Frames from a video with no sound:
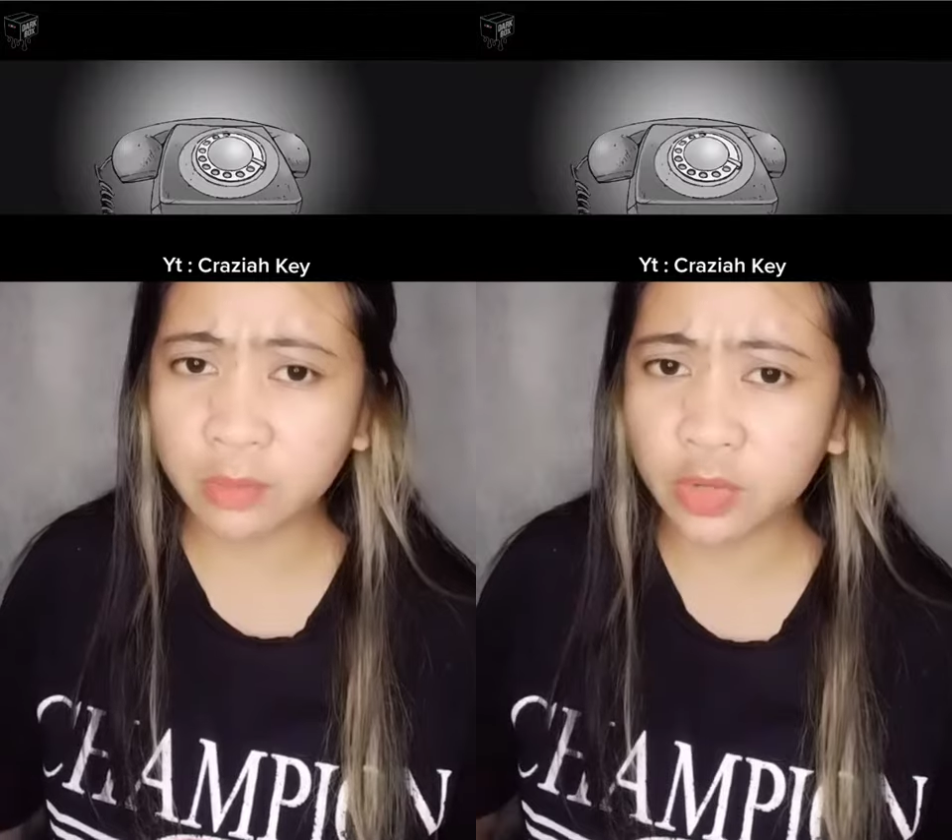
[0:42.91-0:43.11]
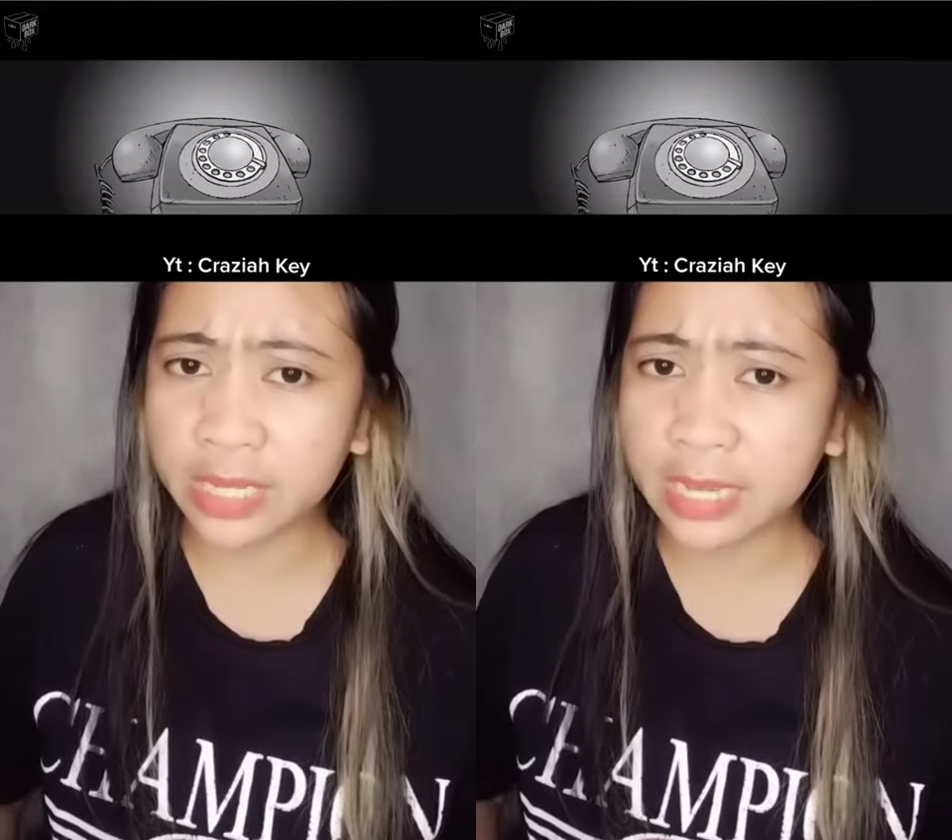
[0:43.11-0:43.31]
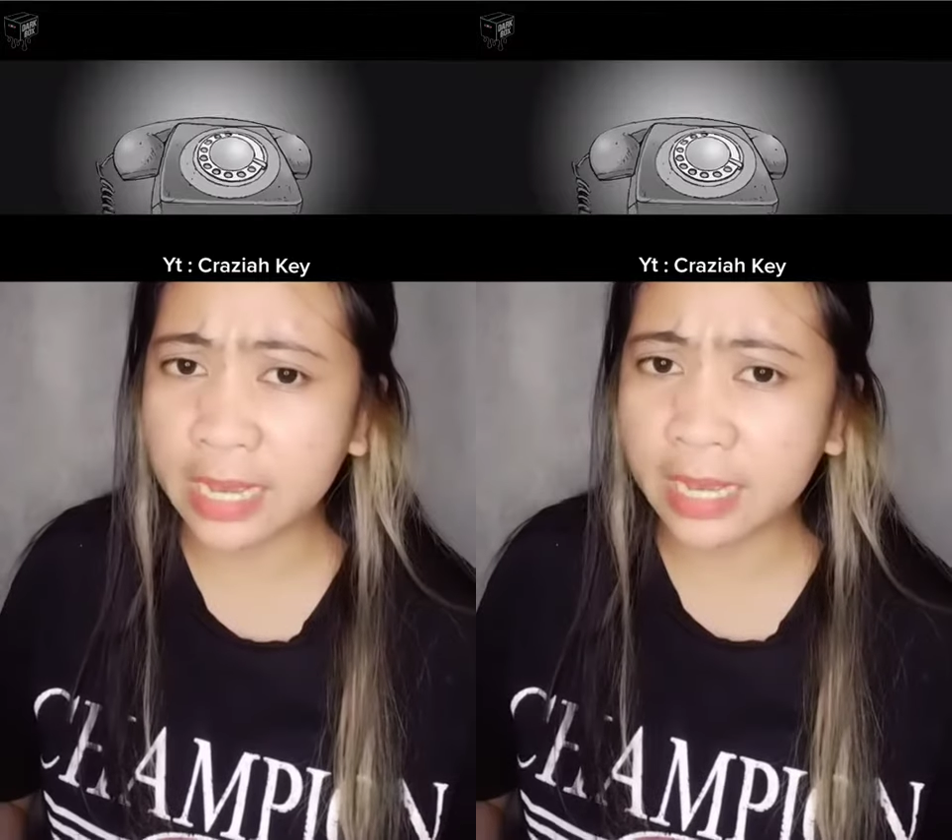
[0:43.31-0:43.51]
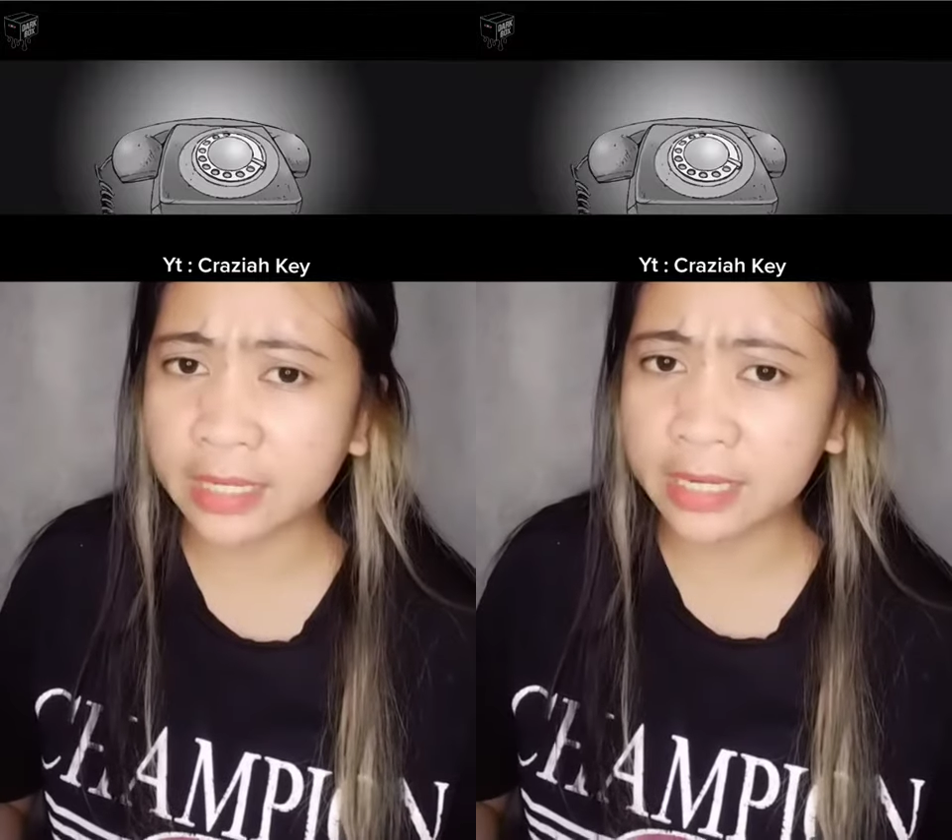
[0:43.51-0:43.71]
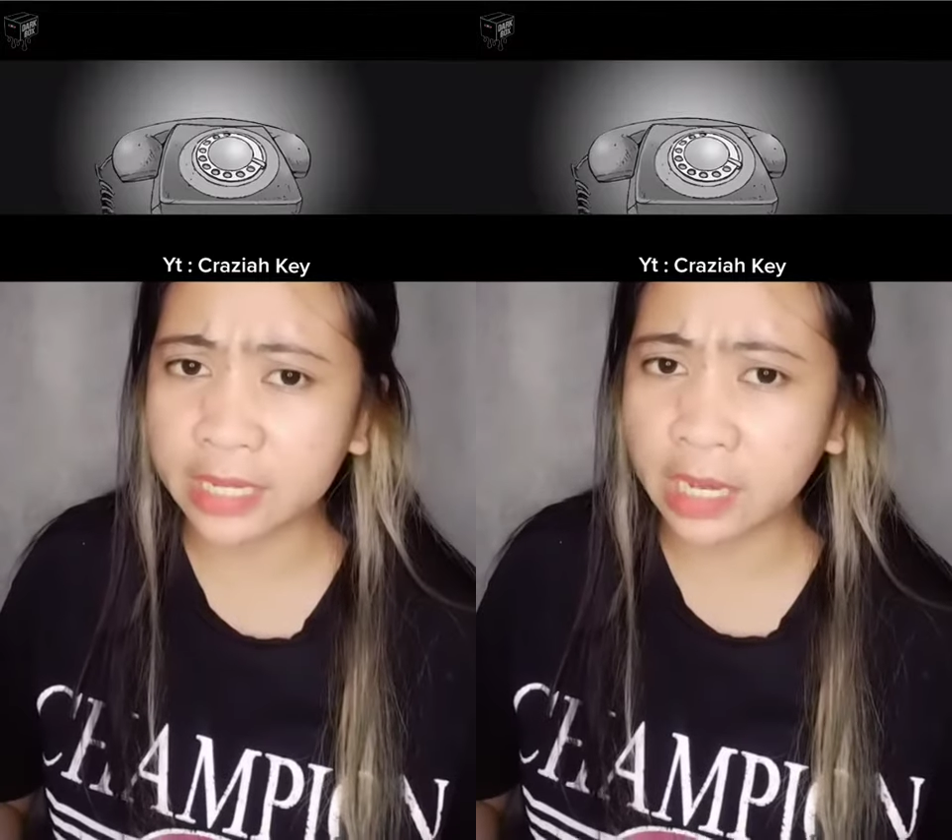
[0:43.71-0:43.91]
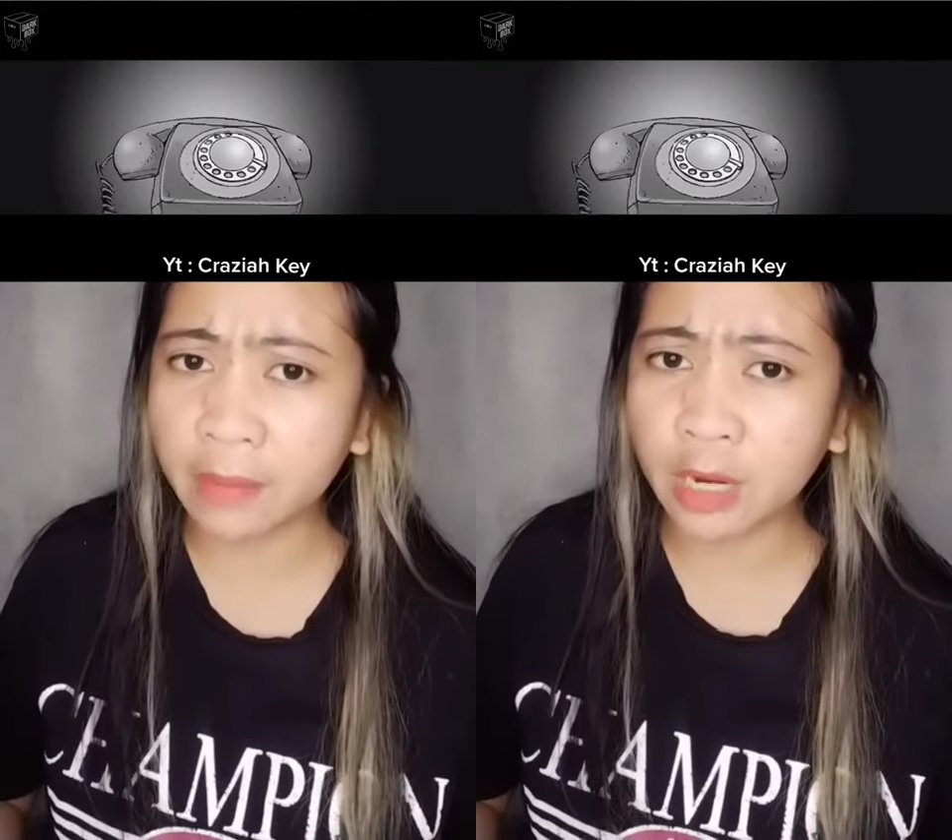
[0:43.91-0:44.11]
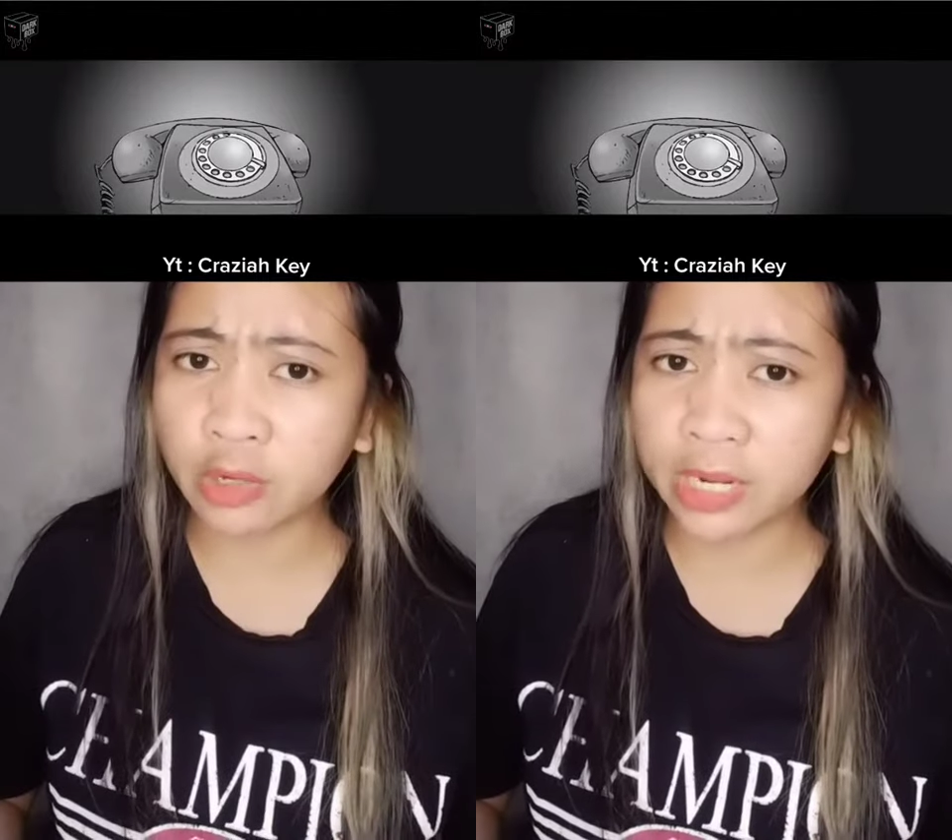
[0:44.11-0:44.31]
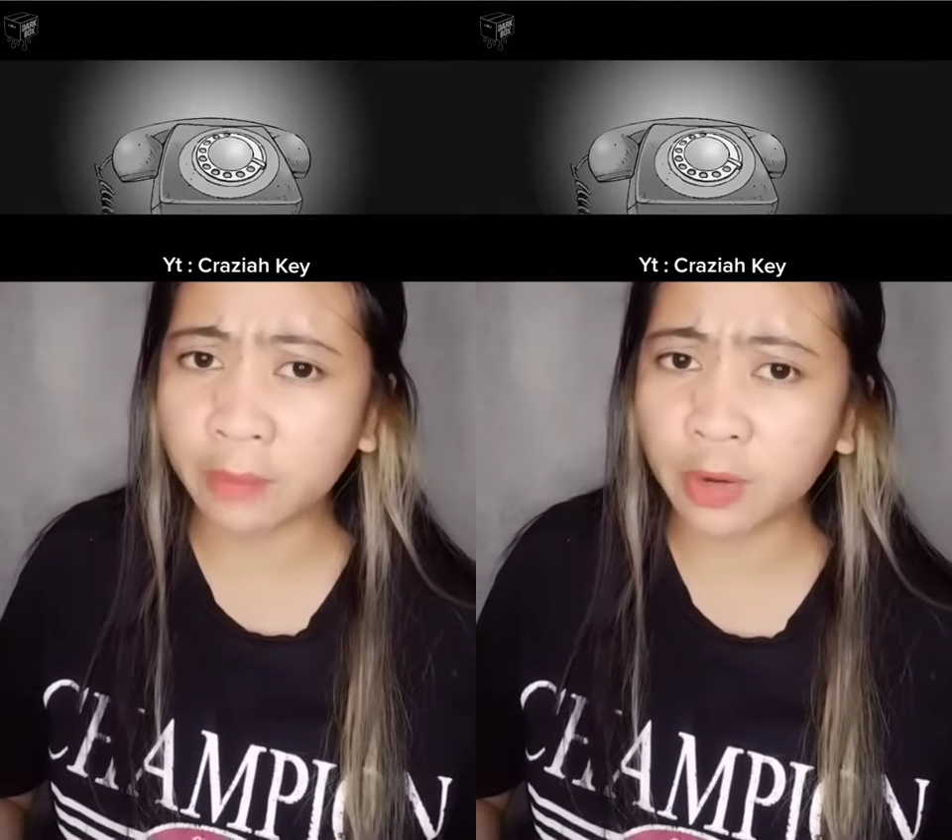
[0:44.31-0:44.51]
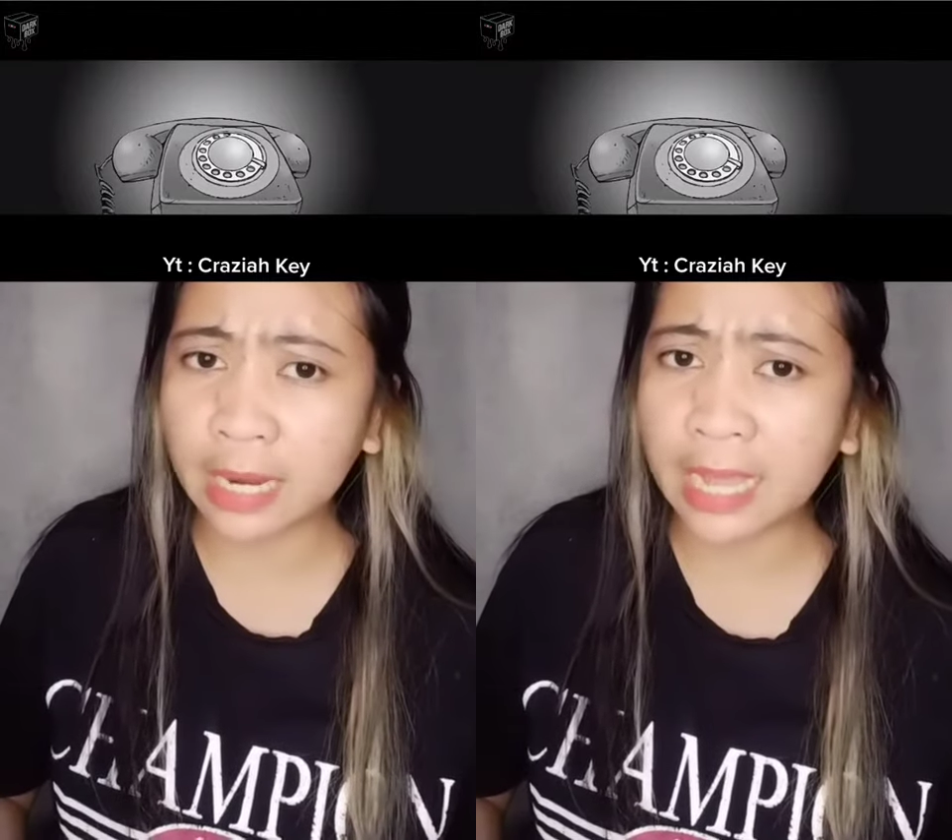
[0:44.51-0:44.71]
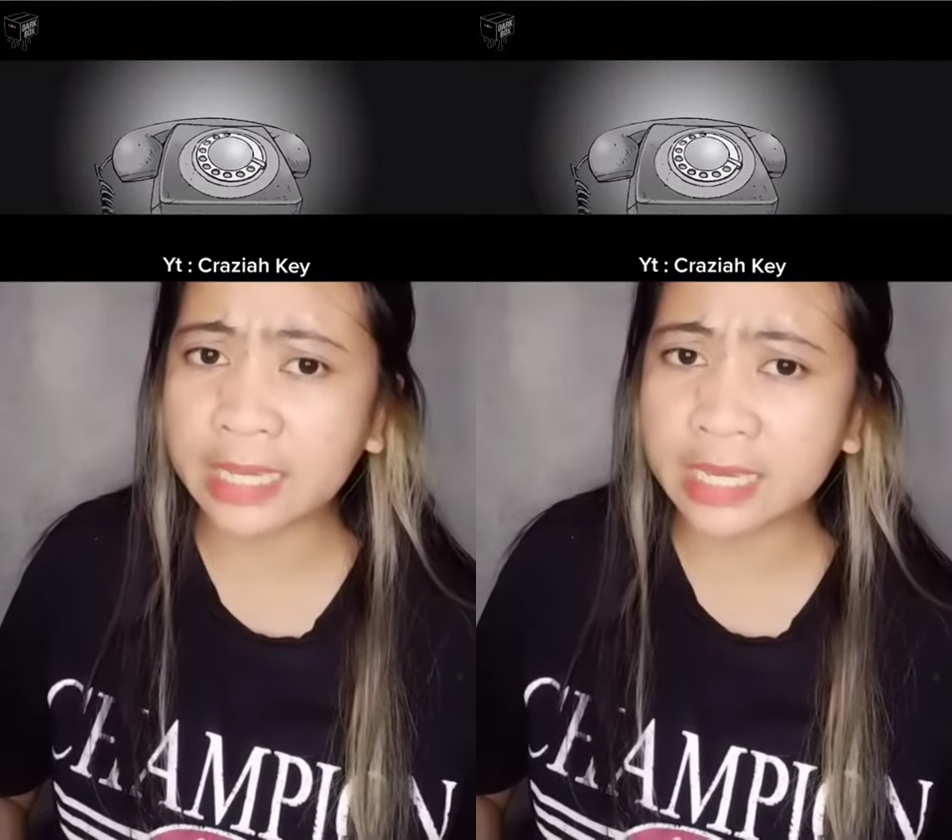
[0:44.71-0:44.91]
kemudian dia baru nelpon